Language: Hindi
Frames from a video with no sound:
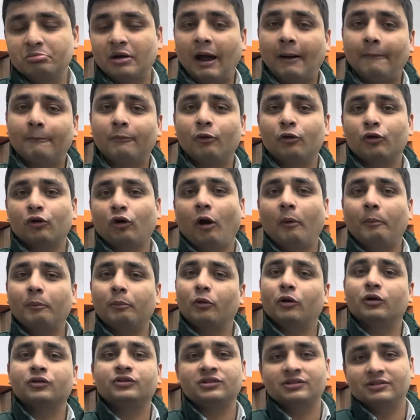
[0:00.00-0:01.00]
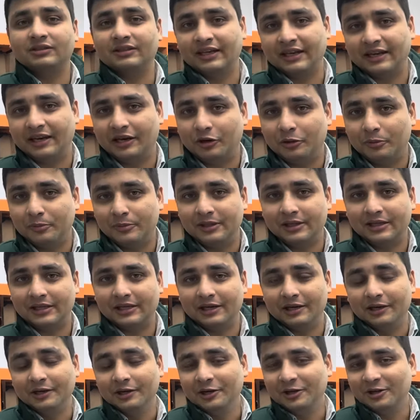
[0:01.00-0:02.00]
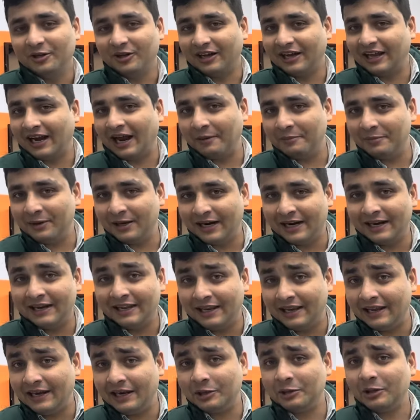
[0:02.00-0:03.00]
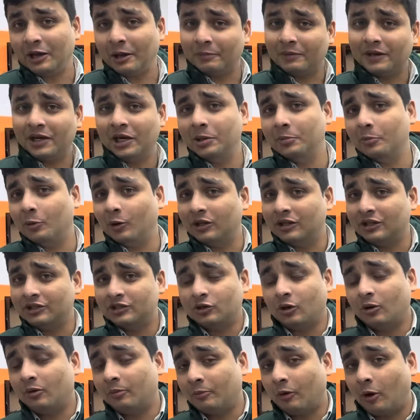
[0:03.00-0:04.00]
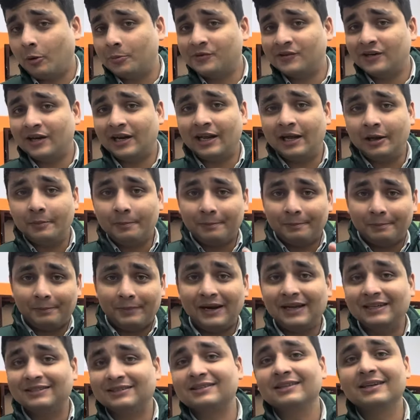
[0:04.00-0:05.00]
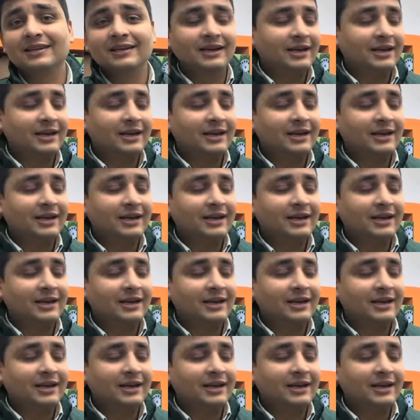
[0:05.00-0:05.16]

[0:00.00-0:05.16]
आपको टॉप नॉच देखने को मिलेगी तो अगर आप भी गाड़ी ले रहे हैं तो आपके लिए बहुत अच्छा ऑप्शन है प्लस